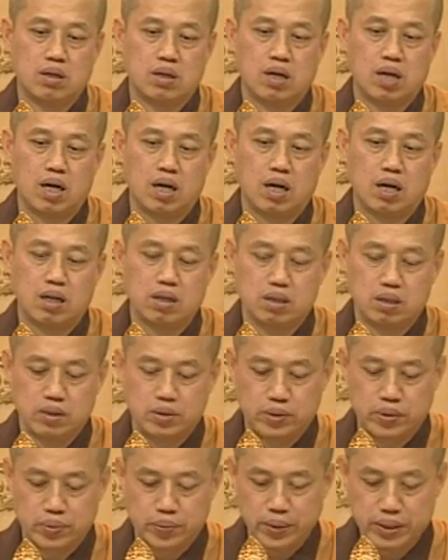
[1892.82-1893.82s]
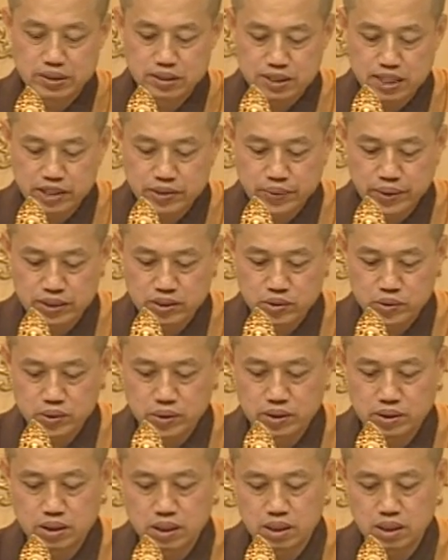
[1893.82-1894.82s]
啊。原生原
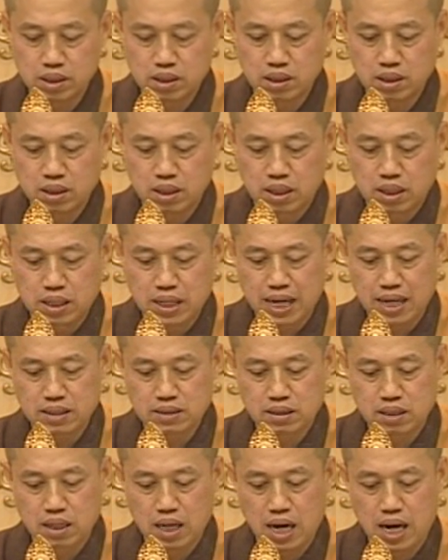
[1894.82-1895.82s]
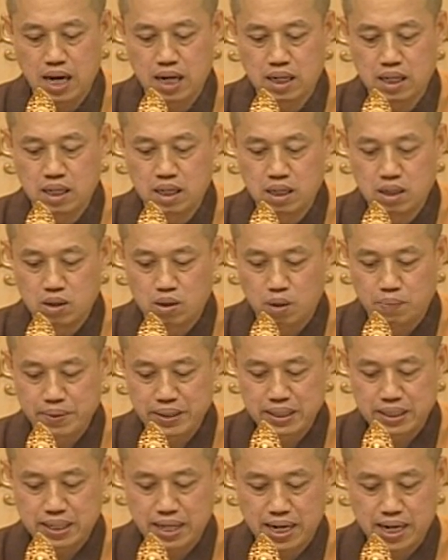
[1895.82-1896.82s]
句呢？那这个样，我
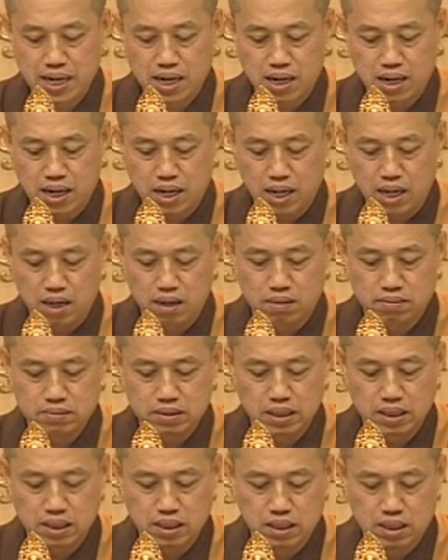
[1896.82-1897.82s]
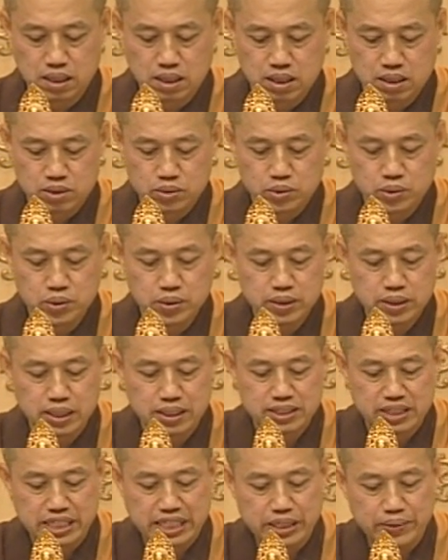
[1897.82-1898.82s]
们应该要好好呢去
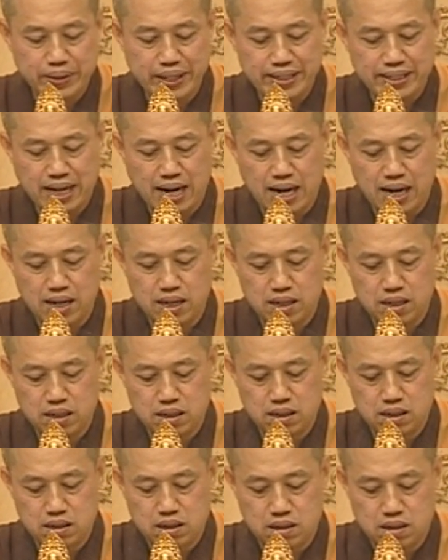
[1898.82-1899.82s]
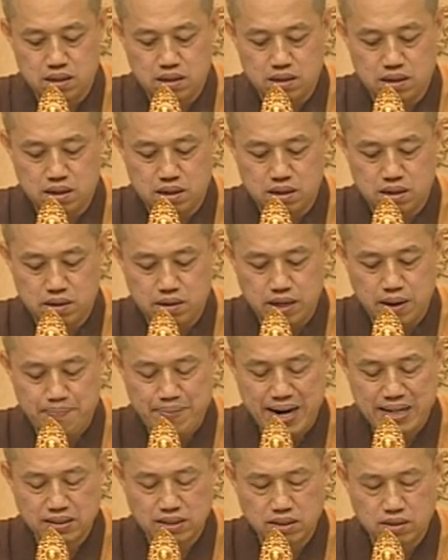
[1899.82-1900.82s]
呢体会它，要
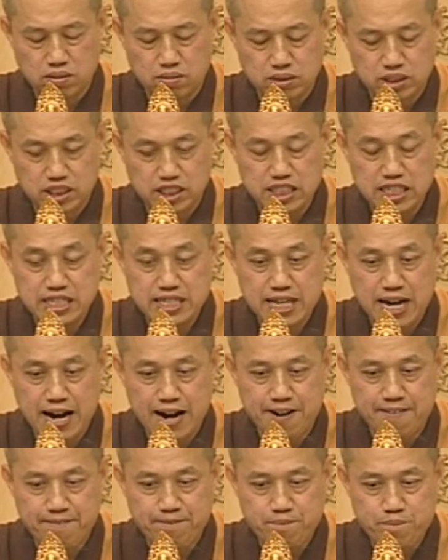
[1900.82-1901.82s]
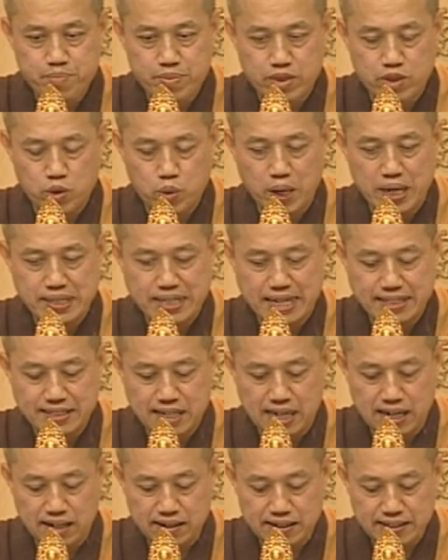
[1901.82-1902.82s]
把这种心呐，推展
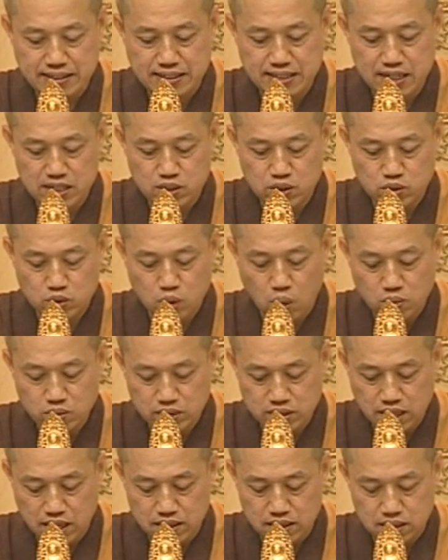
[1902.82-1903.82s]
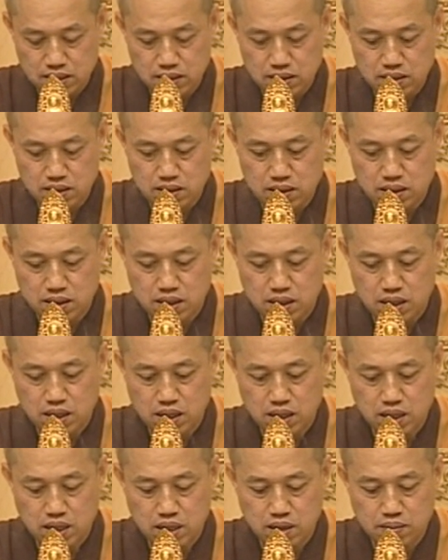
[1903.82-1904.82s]
到一切的众生
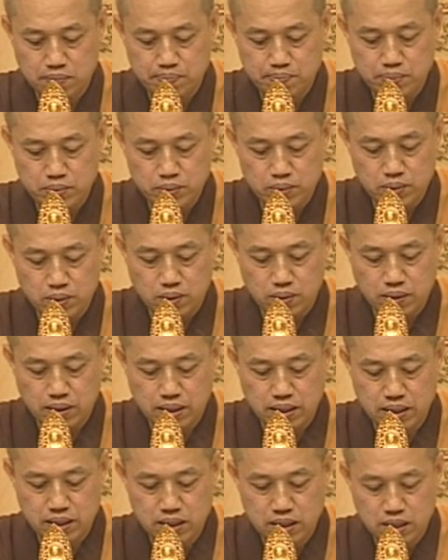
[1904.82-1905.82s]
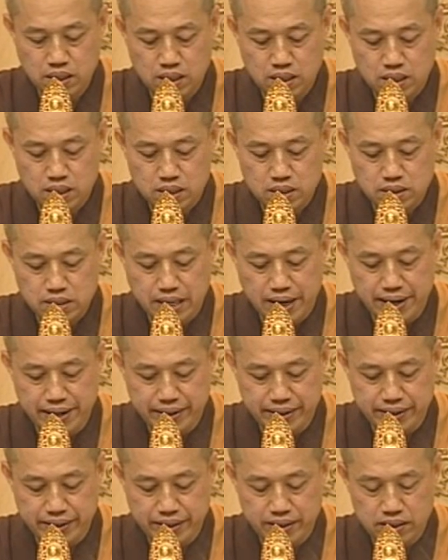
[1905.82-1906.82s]
啊，不用呢在
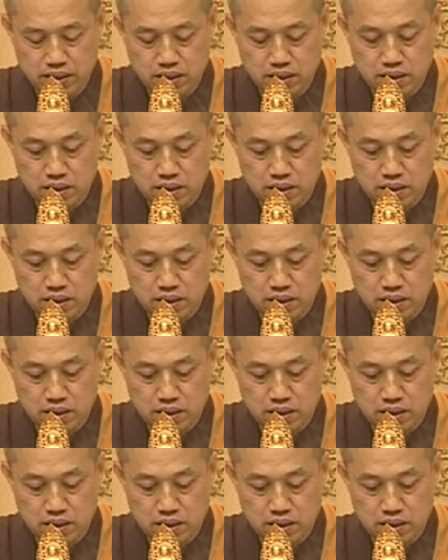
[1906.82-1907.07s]
呢